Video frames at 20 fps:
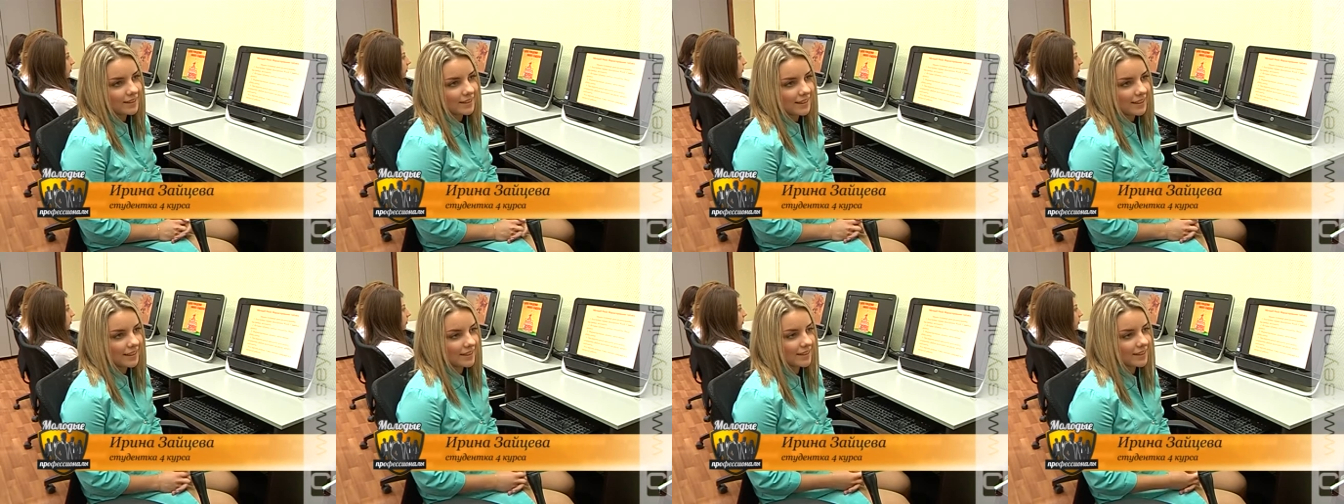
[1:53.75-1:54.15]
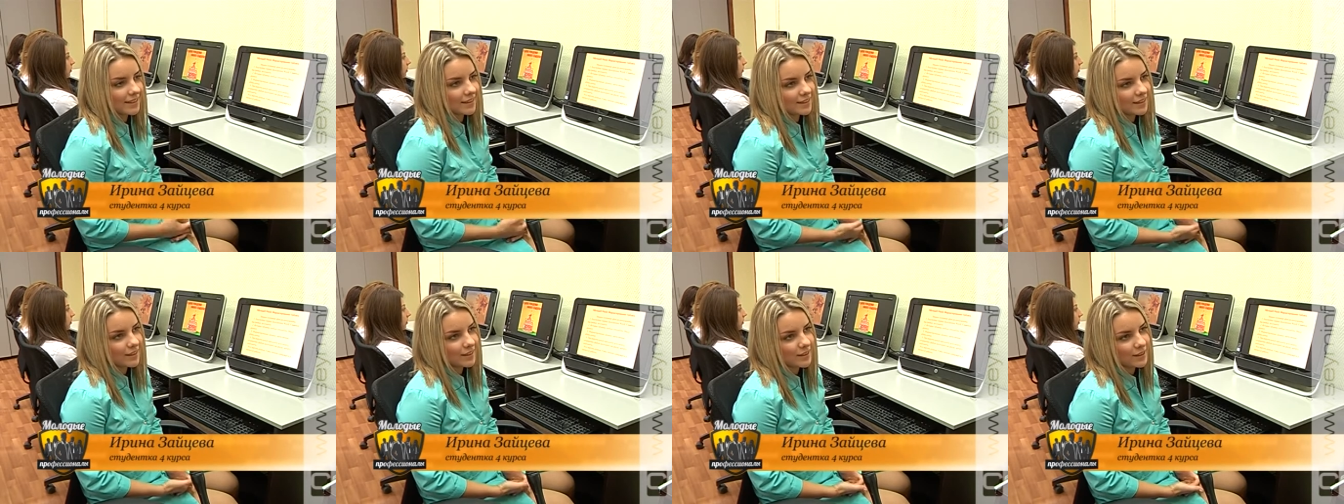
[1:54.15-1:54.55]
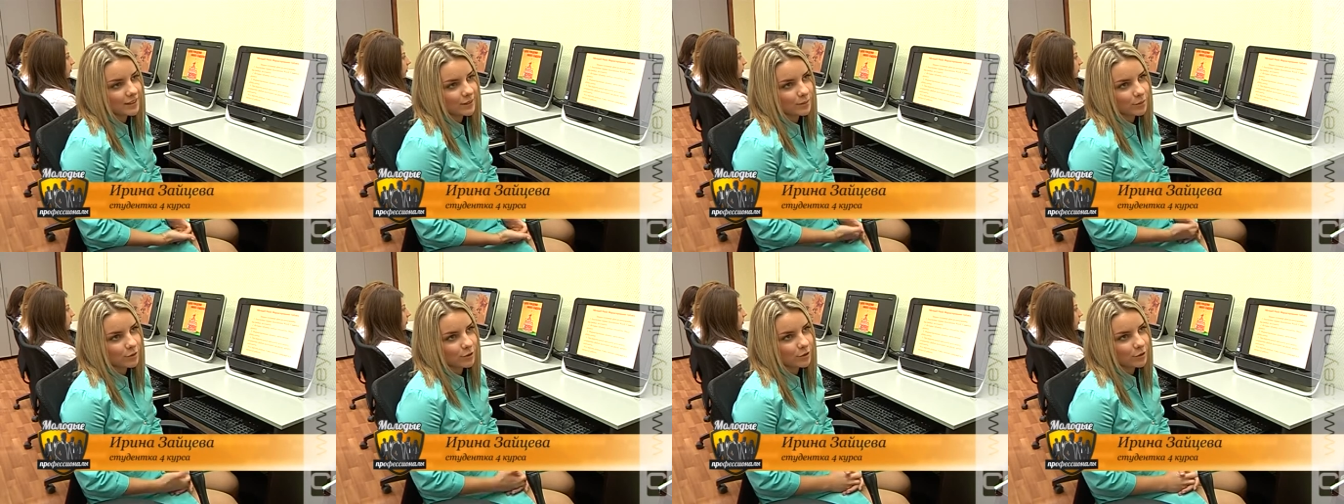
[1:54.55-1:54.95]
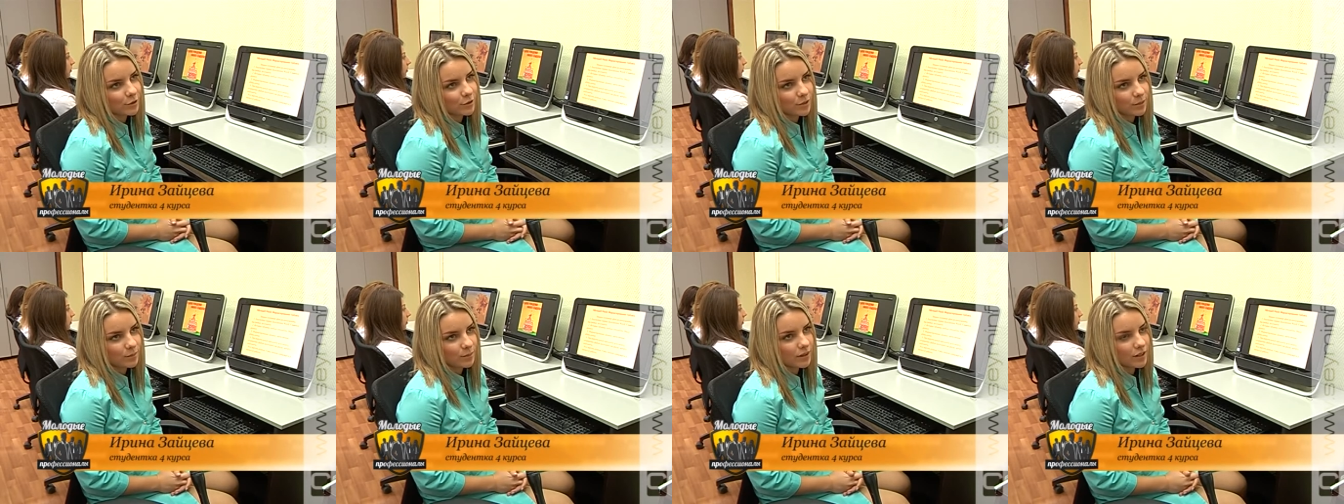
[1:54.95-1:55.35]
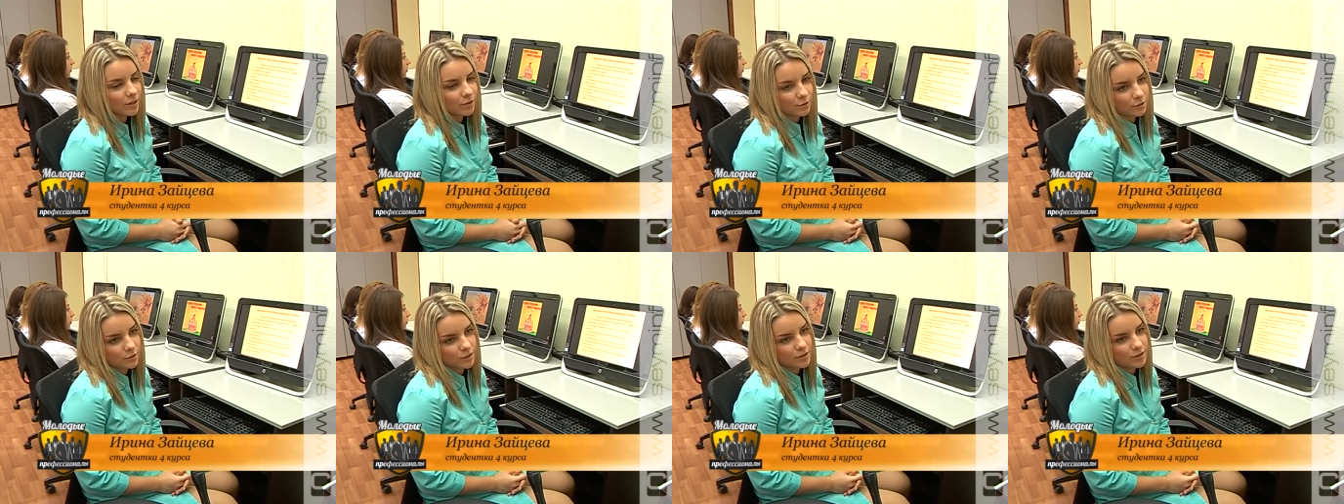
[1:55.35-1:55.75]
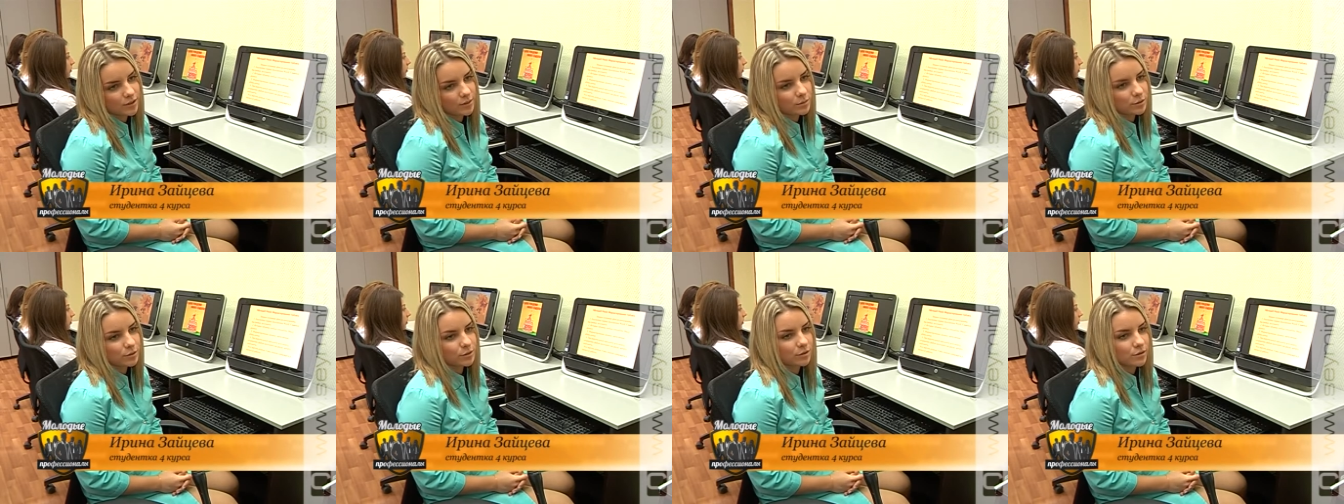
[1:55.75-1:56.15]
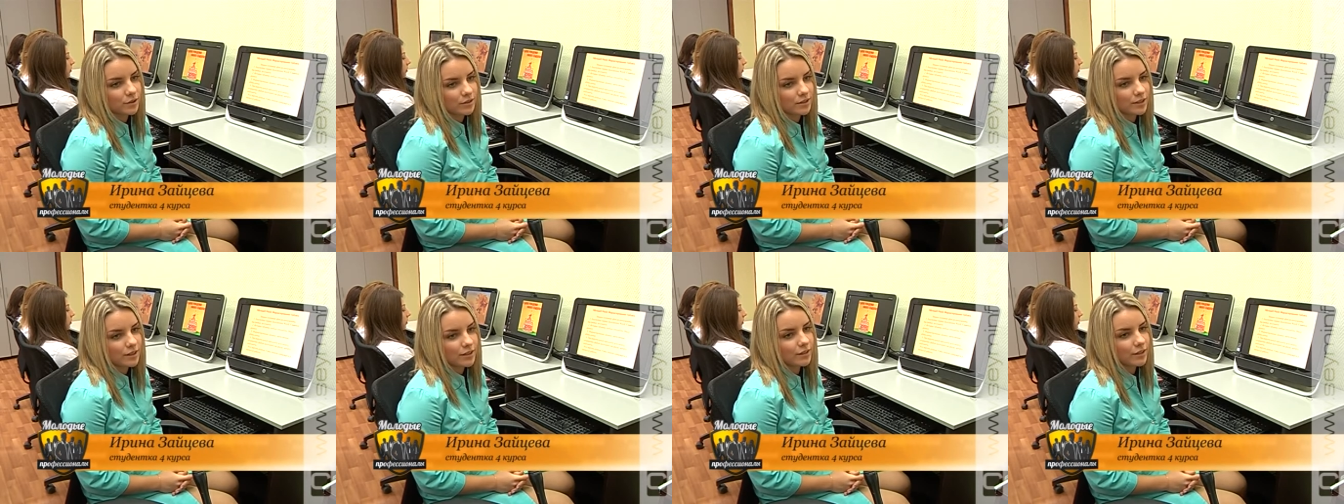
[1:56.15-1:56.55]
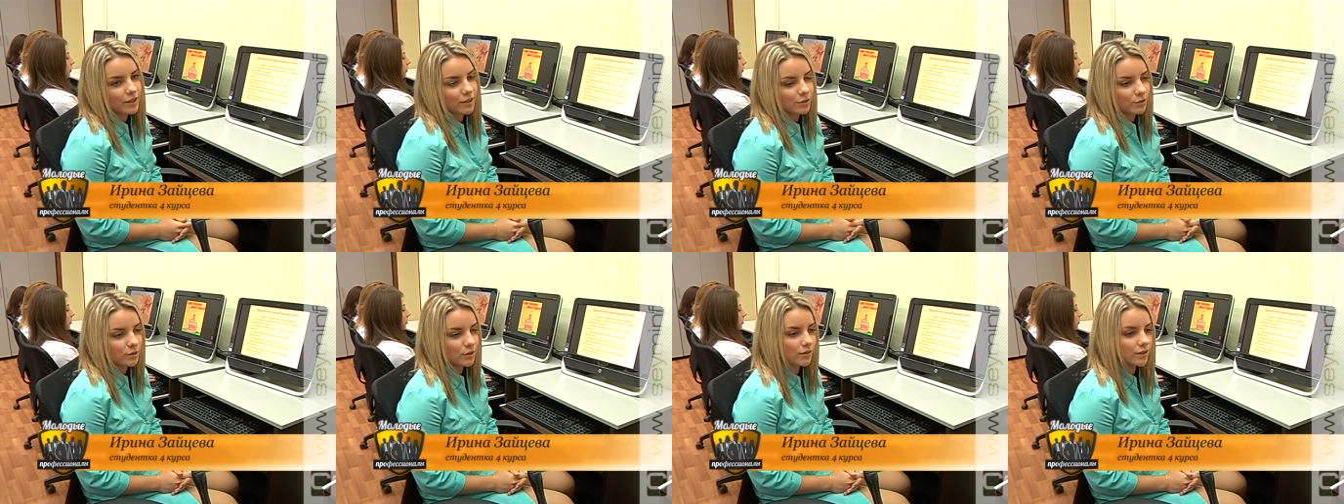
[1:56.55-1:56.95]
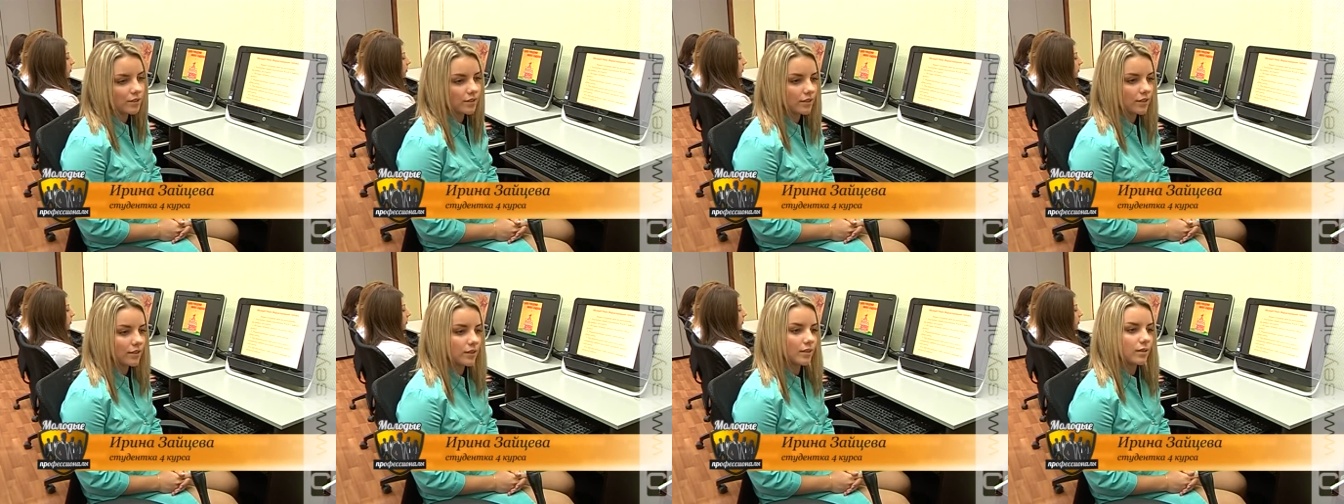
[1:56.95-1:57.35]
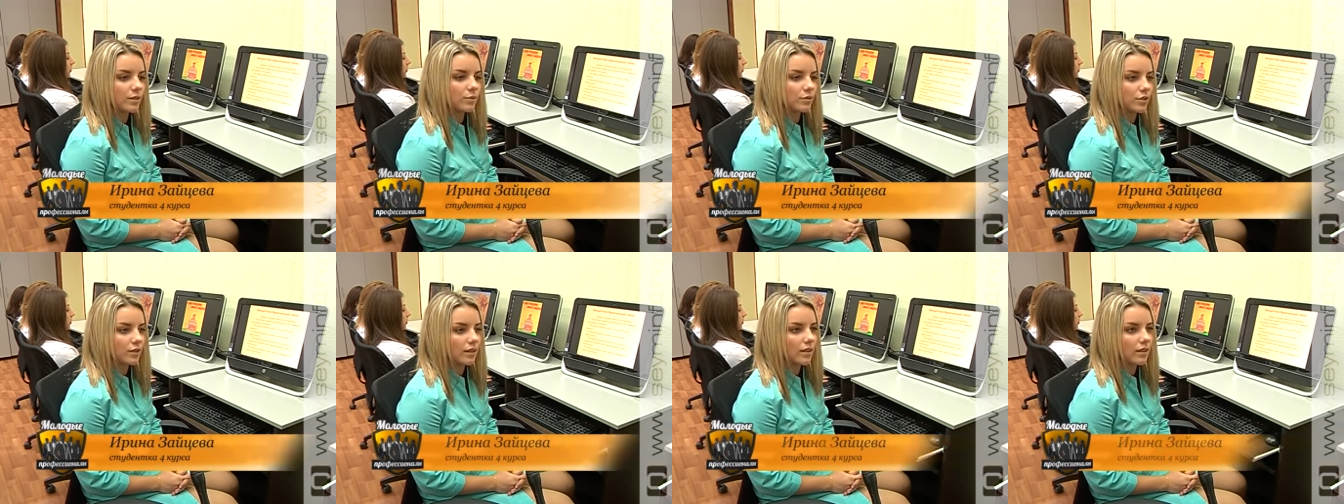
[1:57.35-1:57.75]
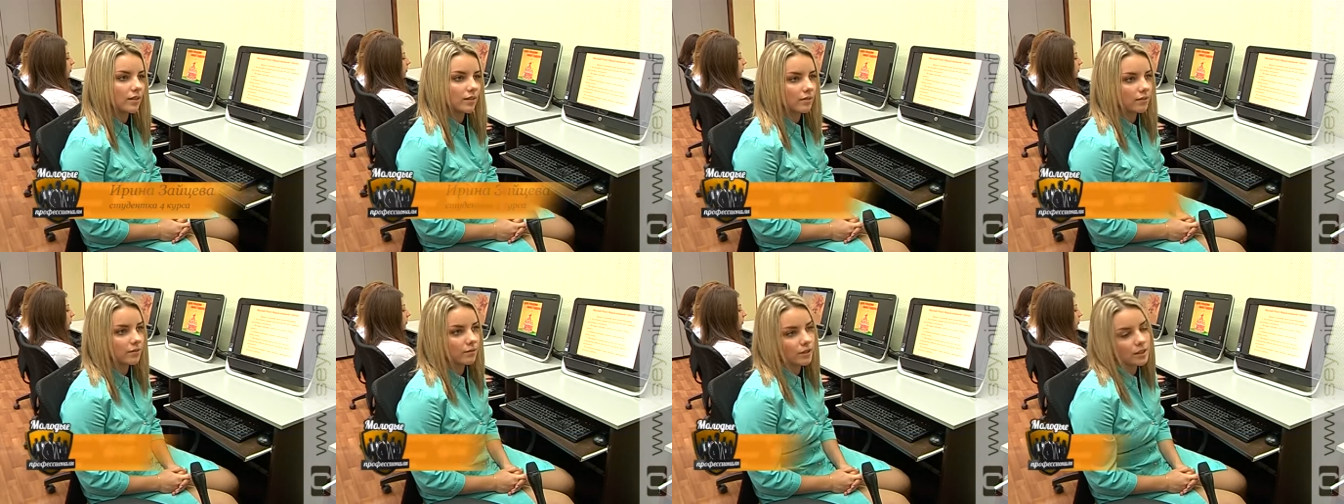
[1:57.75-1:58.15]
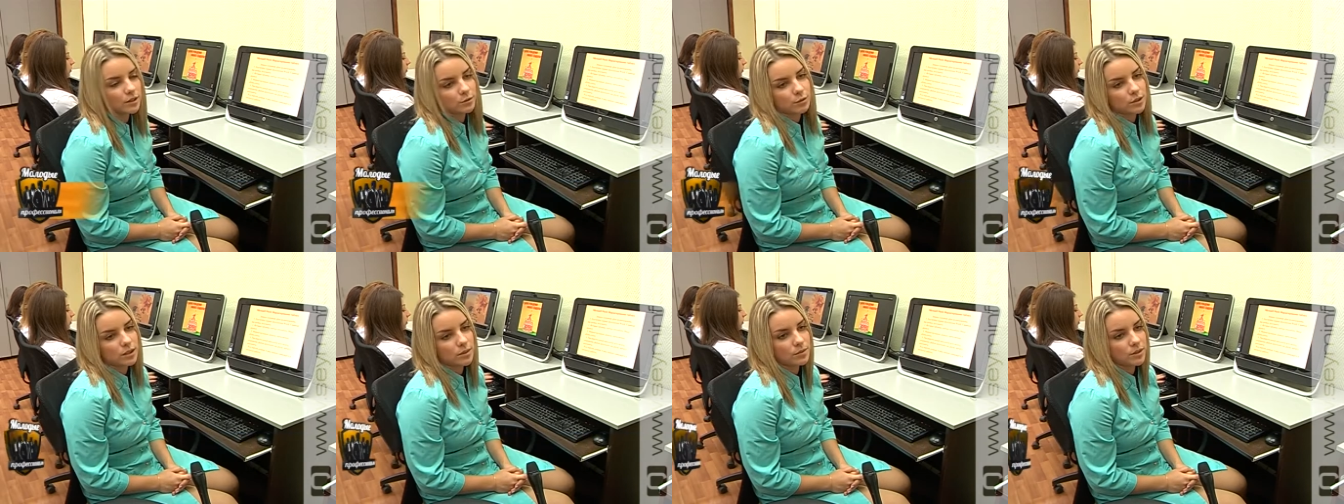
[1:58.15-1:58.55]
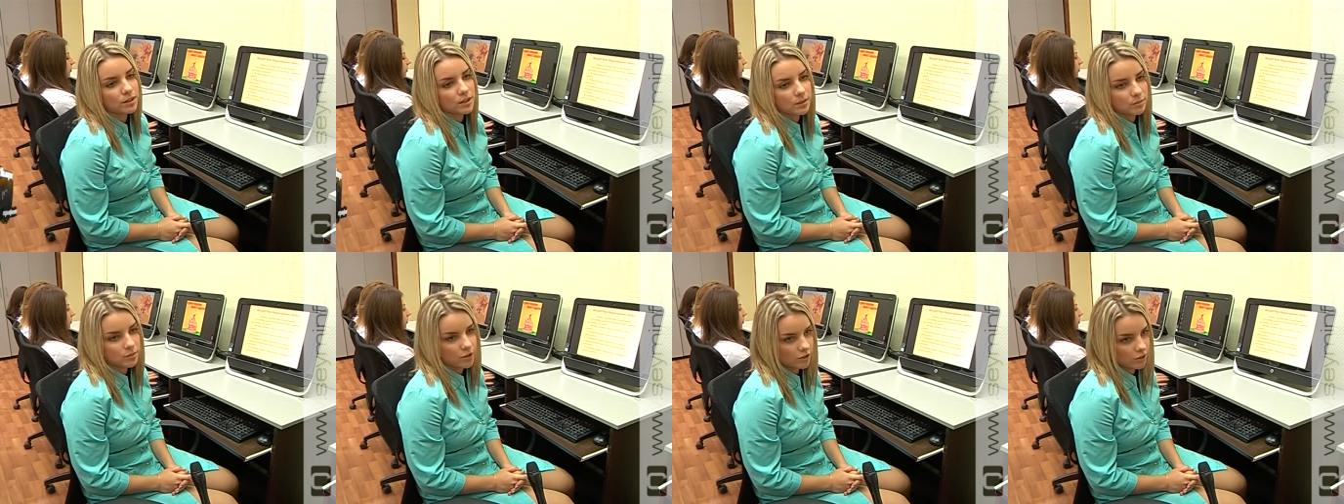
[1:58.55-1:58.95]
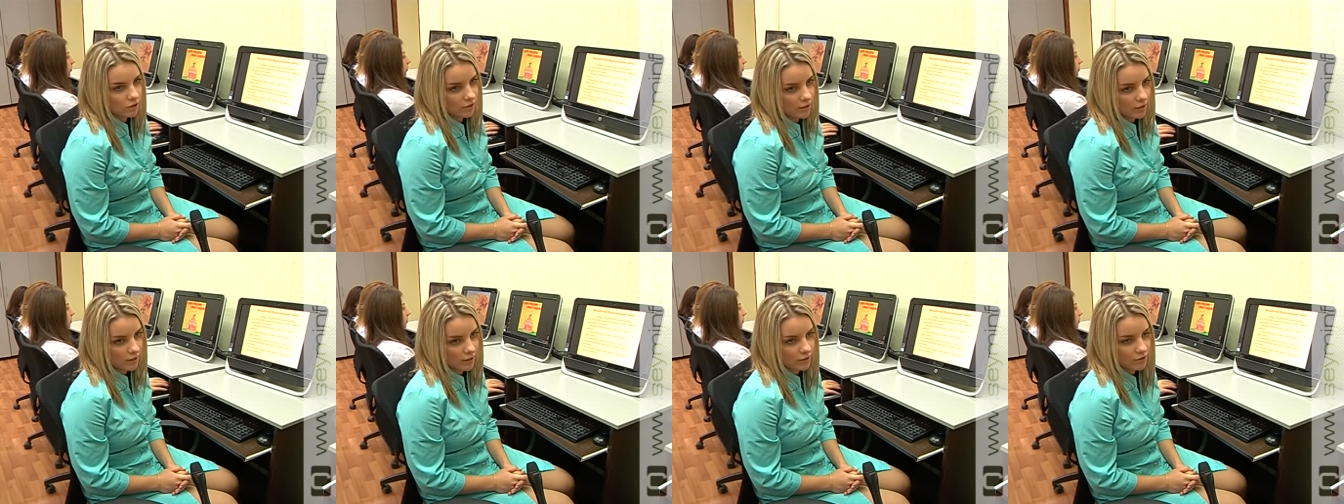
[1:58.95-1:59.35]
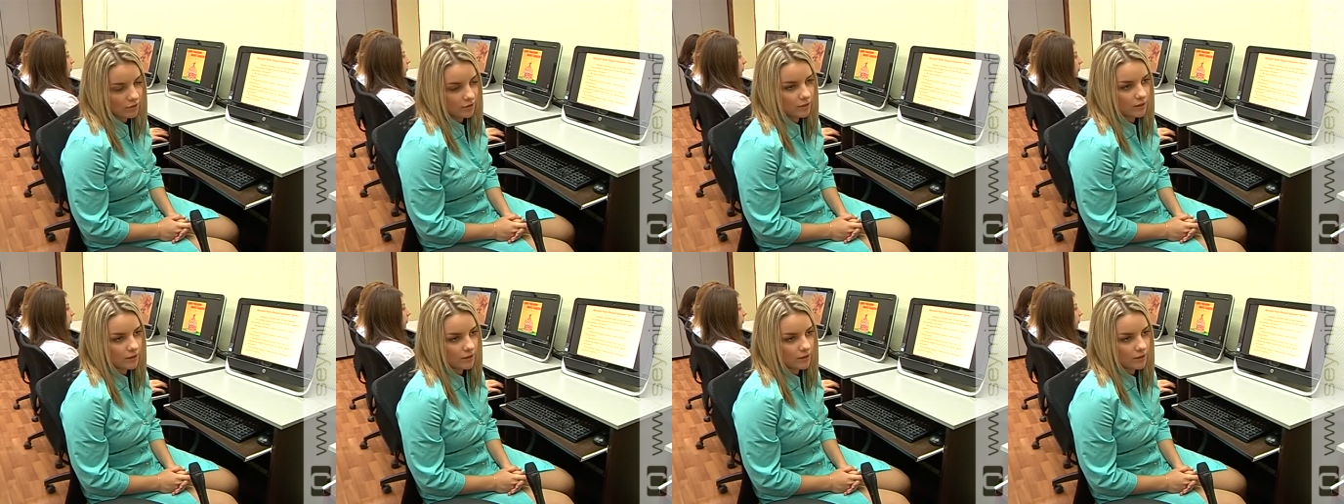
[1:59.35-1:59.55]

если ты не пришел на пару, то это будет уже на твоей совести, ты уже в этом учебнике не прочитаешь.